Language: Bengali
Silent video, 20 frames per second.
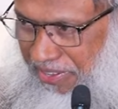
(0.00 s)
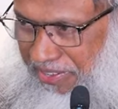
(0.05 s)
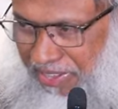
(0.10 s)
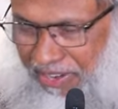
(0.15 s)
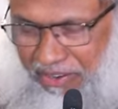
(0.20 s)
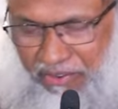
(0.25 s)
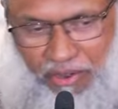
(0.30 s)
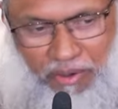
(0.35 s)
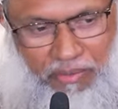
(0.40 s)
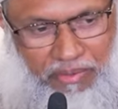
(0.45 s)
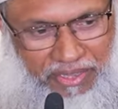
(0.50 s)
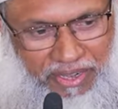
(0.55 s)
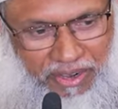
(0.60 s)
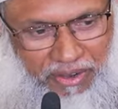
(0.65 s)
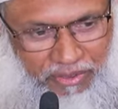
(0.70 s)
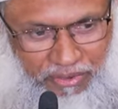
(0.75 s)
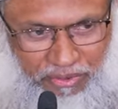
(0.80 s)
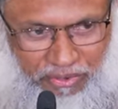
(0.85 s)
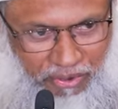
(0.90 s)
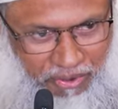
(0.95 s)
তার ক্ষমতার
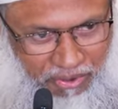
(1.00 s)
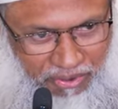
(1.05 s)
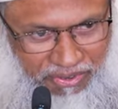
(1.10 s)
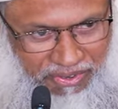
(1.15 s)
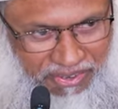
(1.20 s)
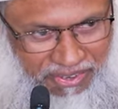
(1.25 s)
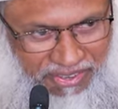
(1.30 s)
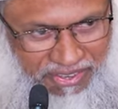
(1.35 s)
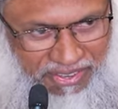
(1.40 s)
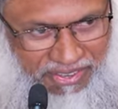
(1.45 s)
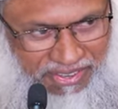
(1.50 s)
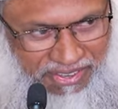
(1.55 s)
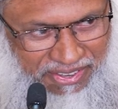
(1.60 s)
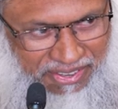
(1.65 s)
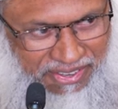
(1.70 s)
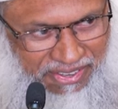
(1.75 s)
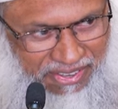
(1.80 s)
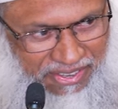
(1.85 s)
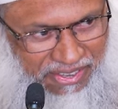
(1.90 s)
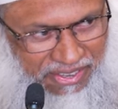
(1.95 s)
এত শখ
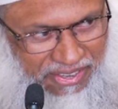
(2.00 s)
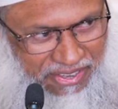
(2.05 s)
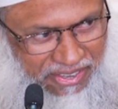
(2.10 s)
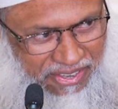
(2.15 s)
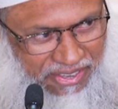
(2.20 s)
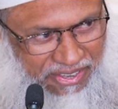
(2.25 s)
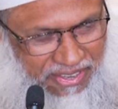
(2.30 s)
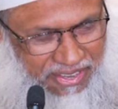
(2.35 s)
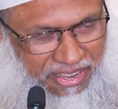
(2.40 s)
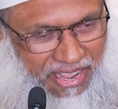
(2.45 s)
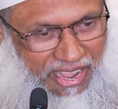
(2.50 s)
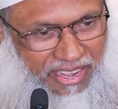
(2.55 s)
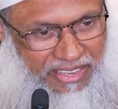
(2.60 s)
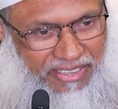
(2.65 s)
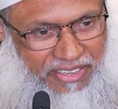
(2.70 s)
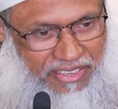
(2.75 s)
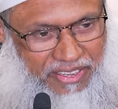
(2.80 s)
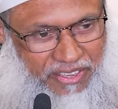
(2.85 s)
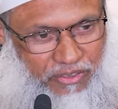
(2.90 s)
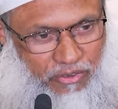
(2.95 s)

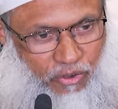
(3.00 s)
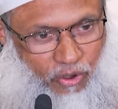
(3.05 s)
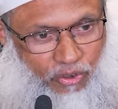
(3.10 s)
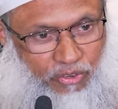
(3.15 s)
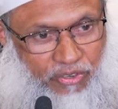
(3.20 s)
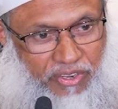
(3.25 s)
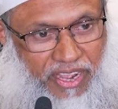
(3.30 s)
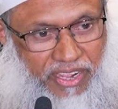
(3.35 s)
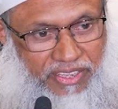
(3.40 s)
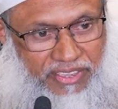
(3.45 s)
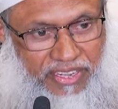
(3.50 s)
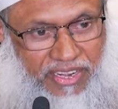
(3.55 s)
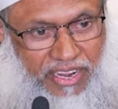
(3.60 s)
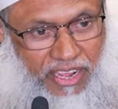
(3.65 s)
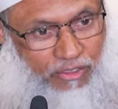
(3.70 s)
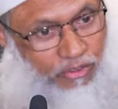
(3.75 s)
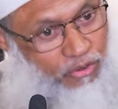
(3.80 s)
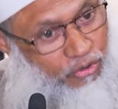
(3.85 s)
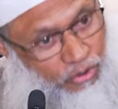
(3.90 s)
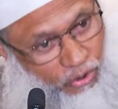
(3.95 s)
খ্যাতি যশ খ্যাতির
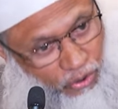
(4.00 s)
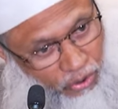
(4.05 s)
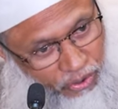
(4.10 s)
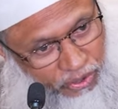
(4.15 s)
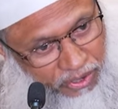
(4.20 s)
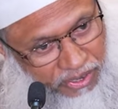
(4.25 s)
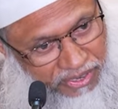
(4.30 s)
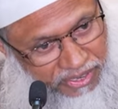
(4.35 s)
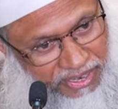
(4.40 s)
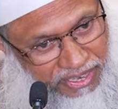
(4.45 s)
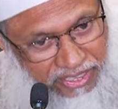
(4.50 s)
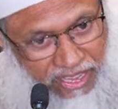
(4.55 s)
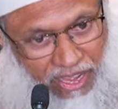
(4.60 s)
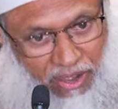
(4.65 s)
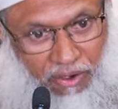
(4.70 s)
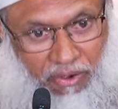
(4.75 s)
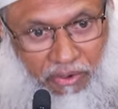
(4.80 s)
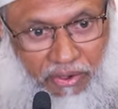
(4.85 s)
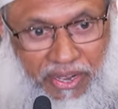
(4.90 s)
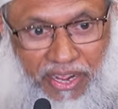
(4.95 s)
এত শখ নেতা
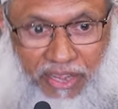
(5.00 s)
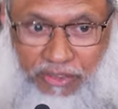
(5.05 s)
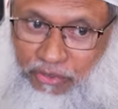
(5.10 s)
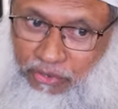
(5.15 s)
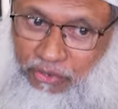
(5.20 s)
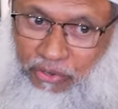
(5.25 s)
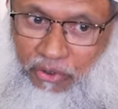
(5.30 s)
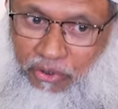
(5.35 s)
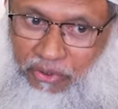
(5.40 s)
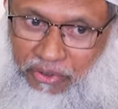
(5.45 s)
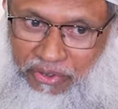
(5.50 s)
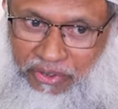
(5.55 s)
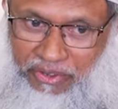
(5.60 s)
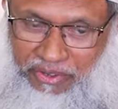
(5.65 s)
হওয়ার এত শখ